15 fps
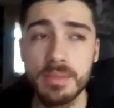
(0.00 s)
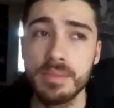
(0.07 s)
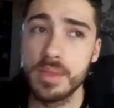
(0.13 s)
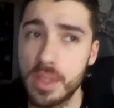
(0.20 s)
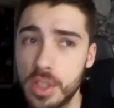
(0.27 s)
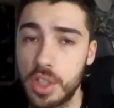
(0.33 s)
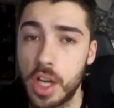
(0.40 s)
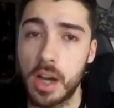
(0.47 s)

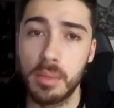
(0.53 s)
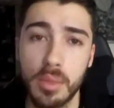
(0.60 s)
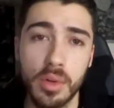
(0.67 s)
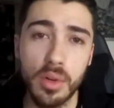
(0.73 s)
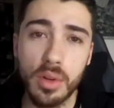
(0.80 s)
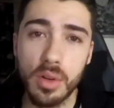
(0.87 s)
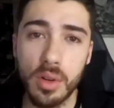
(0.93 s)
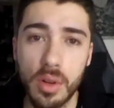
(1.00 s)

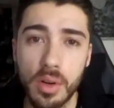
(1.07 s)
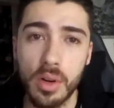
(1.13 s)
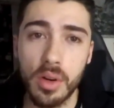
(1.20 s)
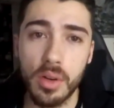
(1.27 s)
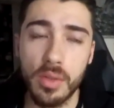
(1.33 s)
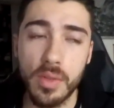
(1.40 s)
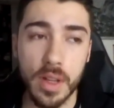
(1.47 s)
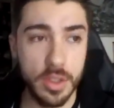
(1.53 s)

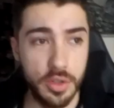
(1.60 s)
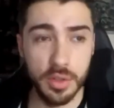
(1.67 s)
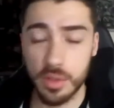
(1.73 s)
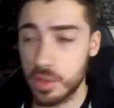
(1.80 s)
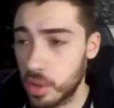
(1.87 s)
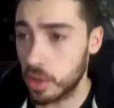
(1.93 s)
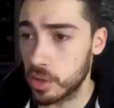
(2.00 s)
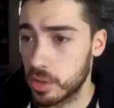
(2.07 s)
diciamo faccio di
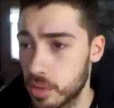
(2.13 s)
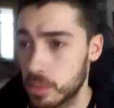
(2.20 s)
solito,